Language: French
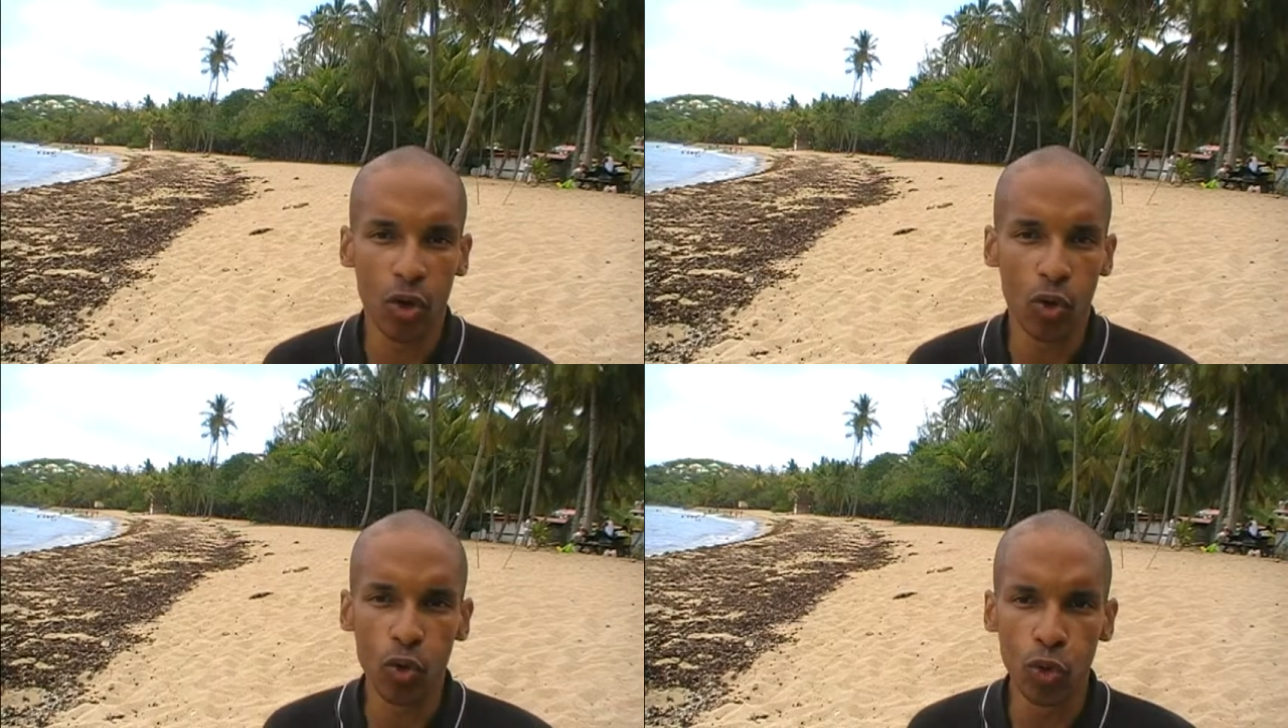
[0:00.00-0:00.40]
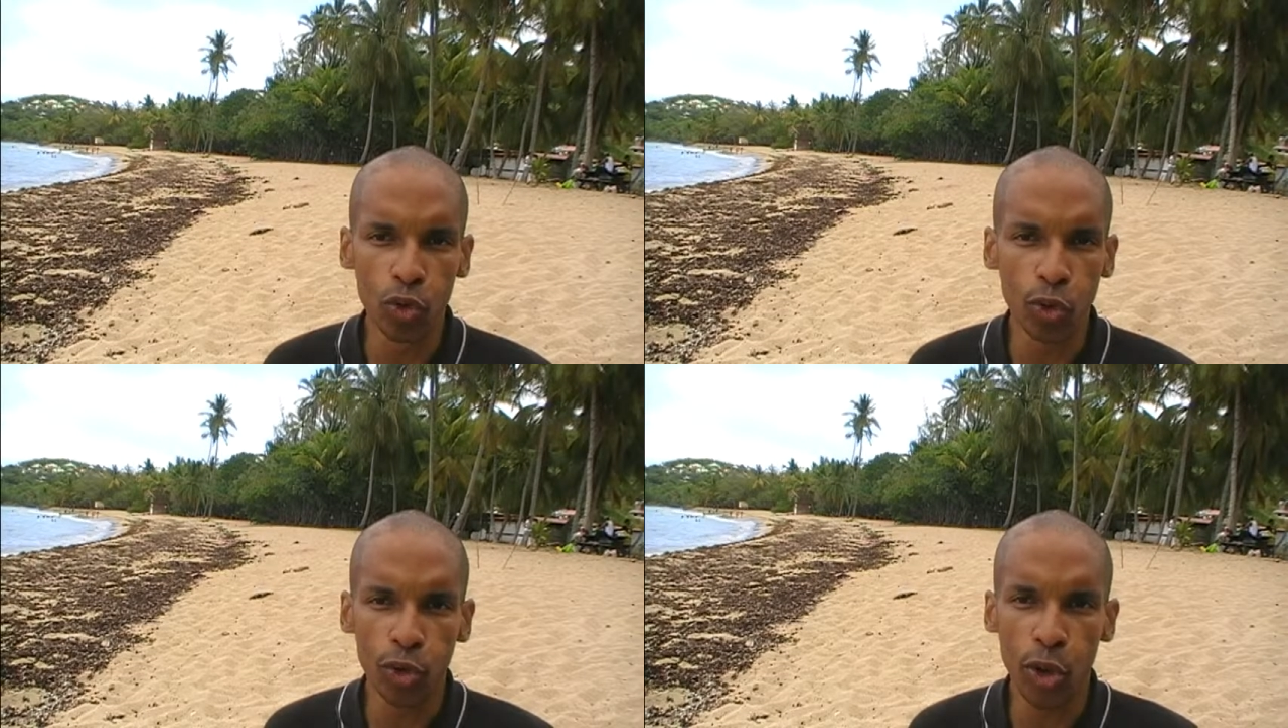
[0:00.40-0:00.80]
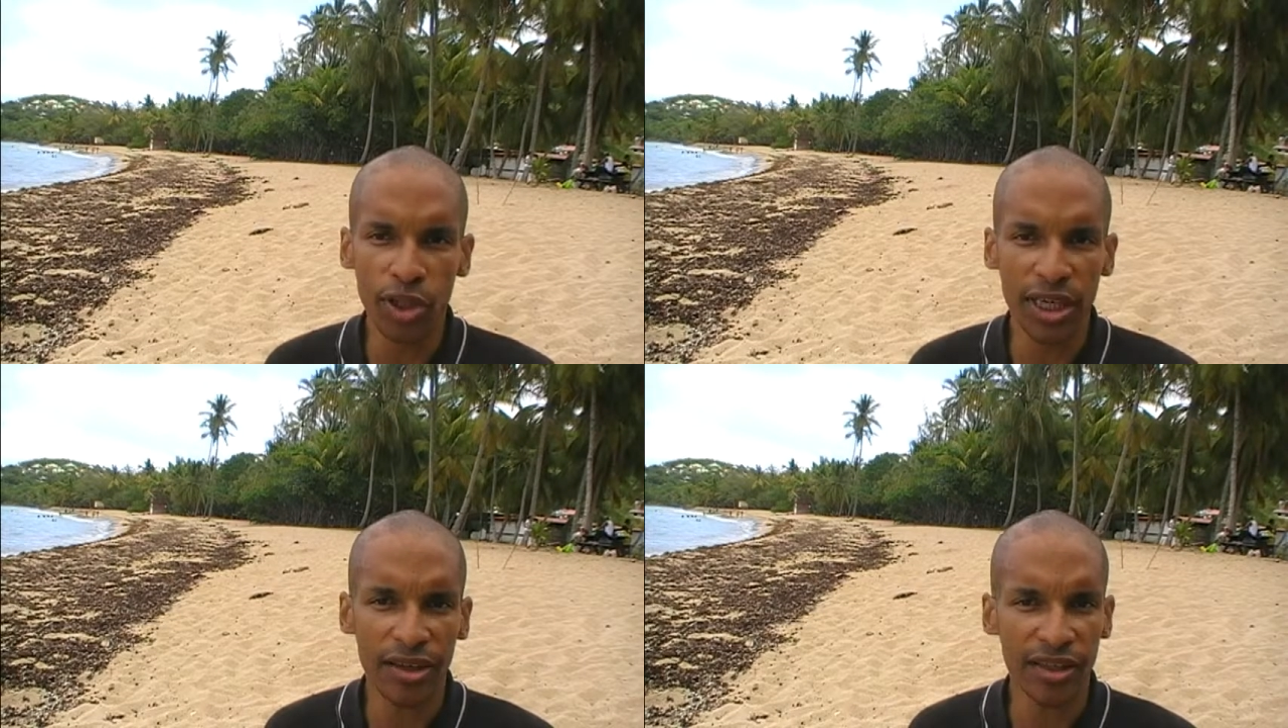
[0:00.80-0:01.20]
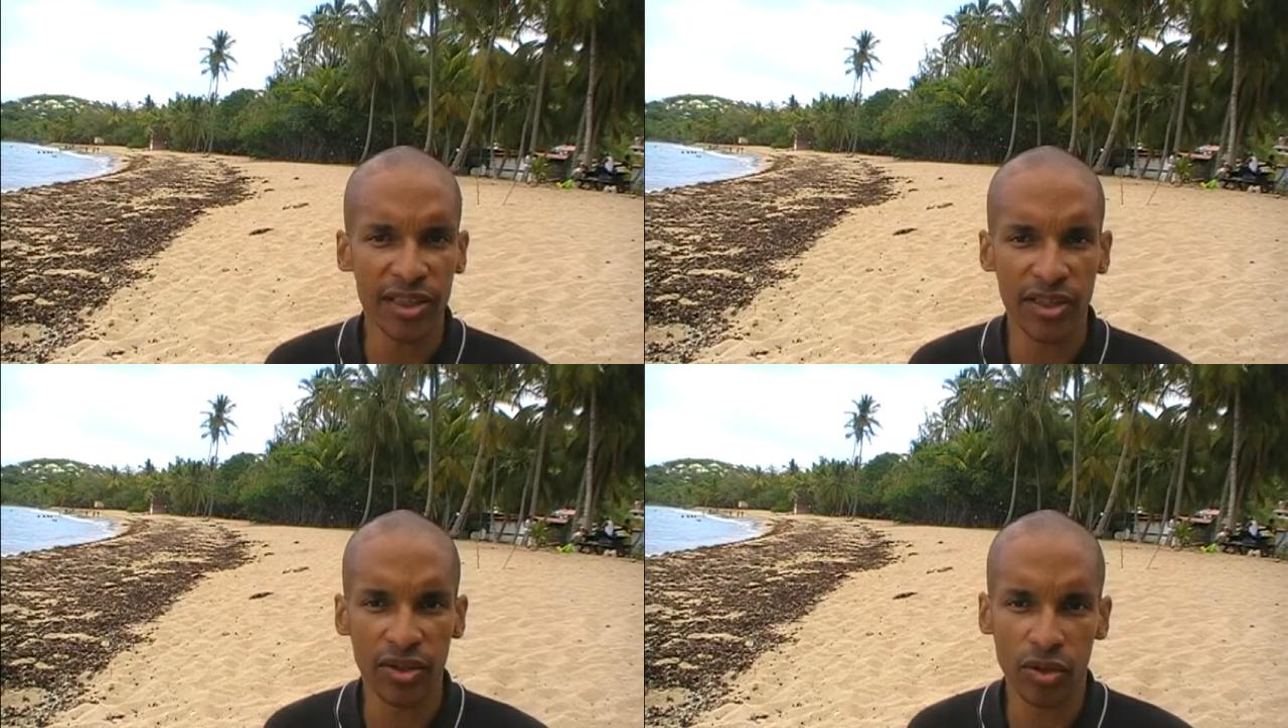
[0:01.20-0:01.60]
ou tout autre
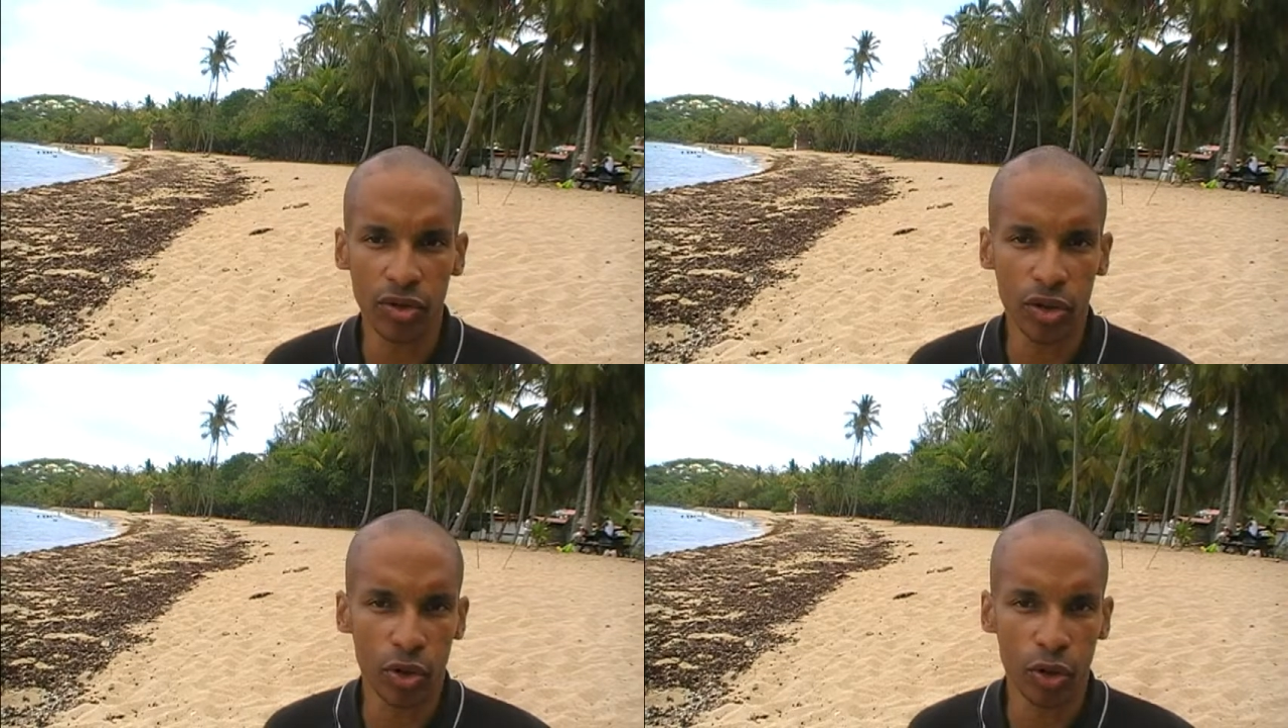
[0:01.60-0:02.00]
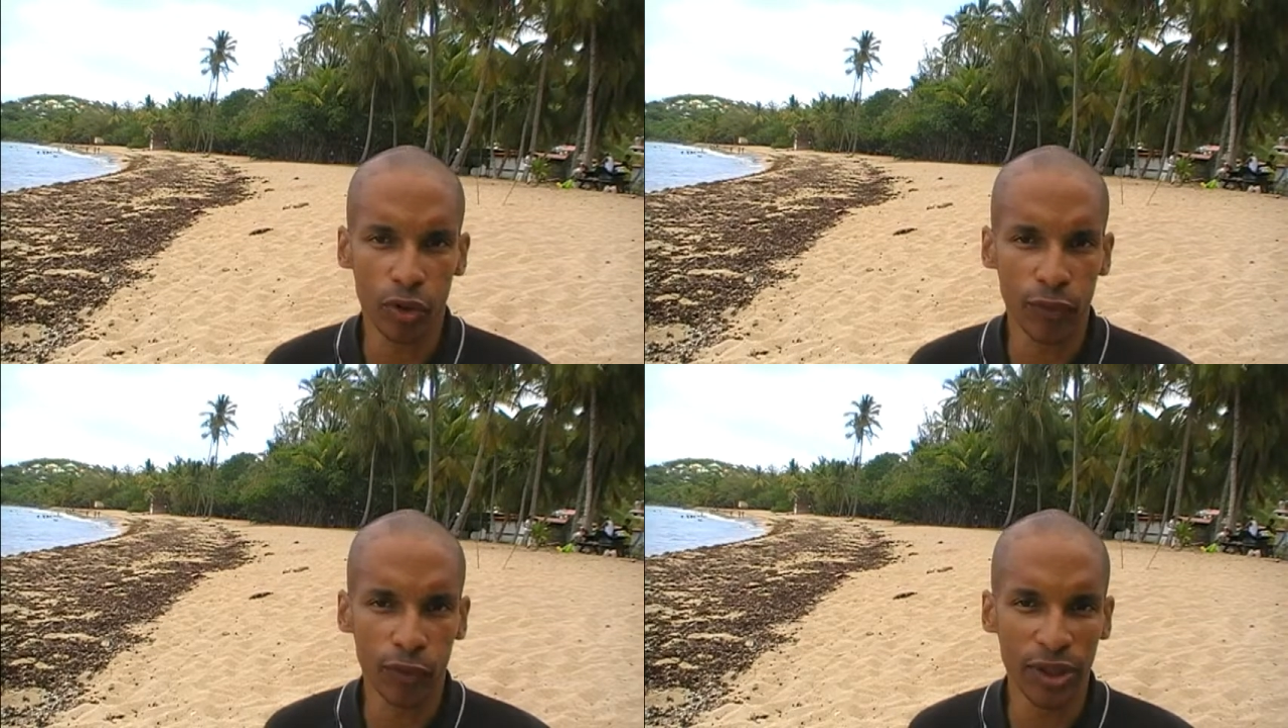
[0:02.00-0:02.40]
artisan que vous